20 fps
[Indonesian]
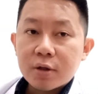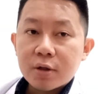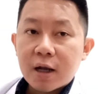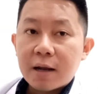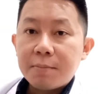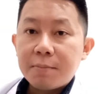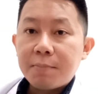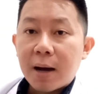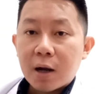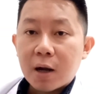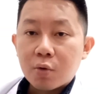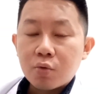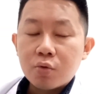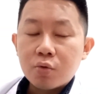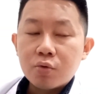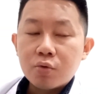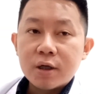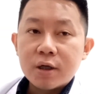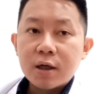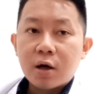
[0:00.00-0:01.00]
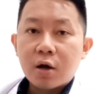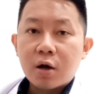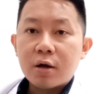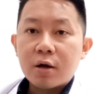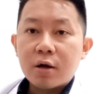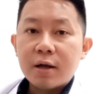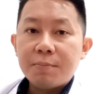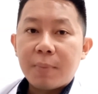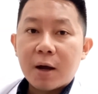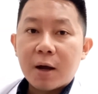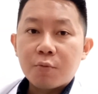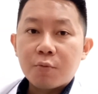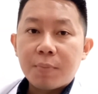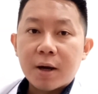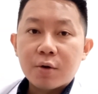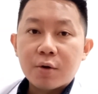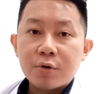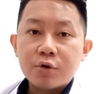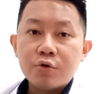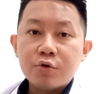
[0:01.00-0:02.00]
selain paru. Jadi kalau di
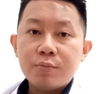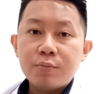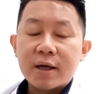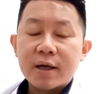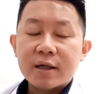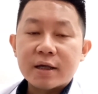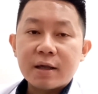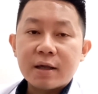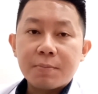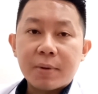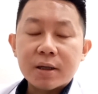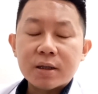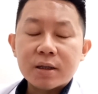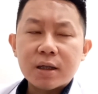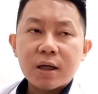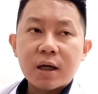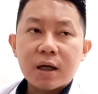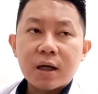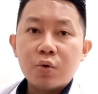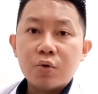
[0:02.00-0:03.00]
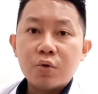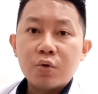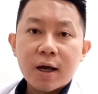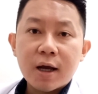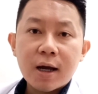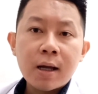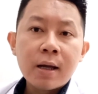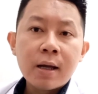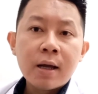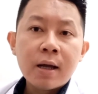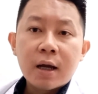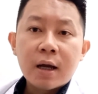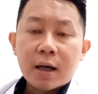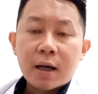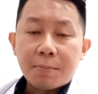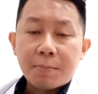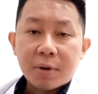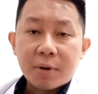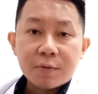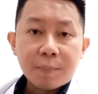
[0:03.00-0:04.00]
paru-paru itu biasanya pasien ngeluhnya
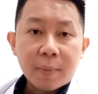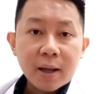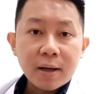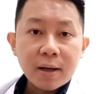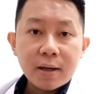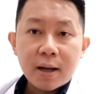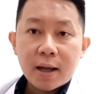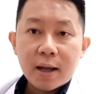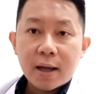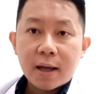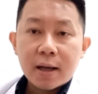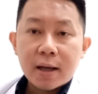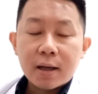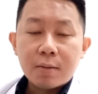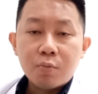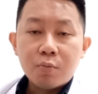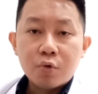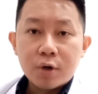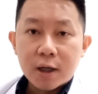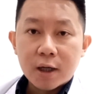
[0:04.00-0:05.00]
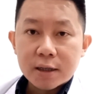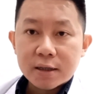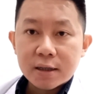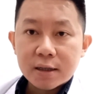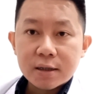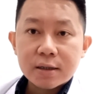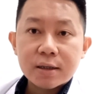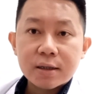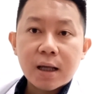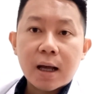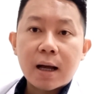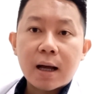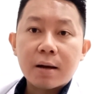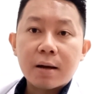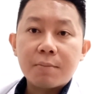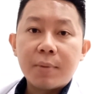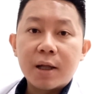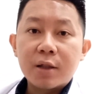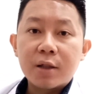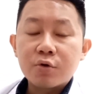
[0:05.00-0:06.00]
napas pendek, mudah hmm.
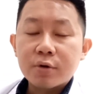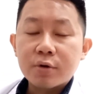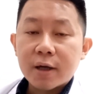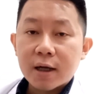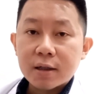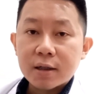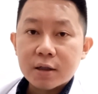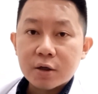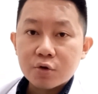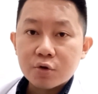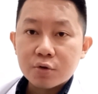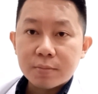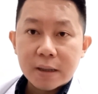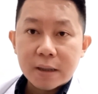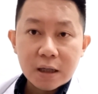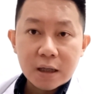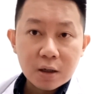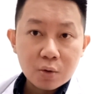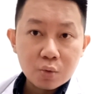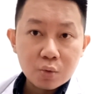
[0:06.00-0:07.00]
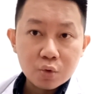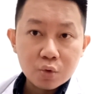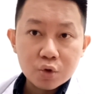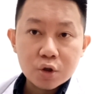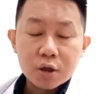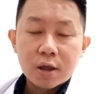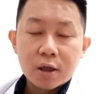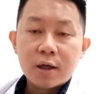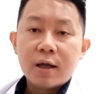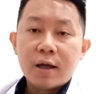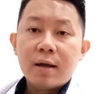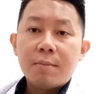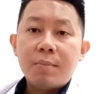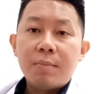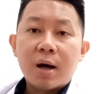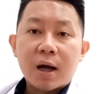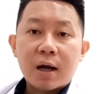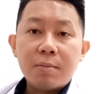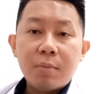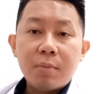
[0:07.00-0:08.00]
sesak, batuk yang terus-menerus.
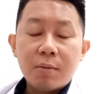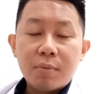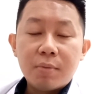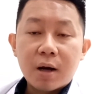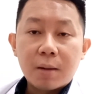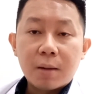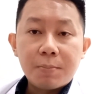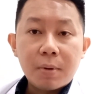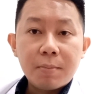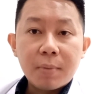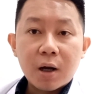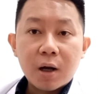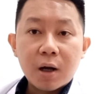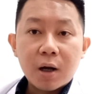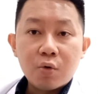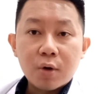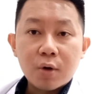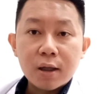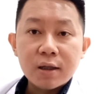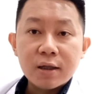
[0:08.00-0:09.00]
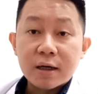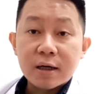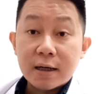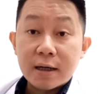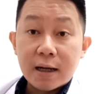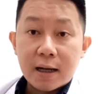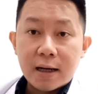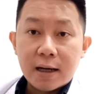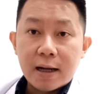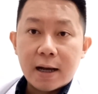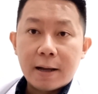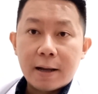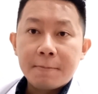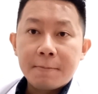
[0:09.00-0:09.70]
Bahkan beberapa mengeluhkan nyeri dada.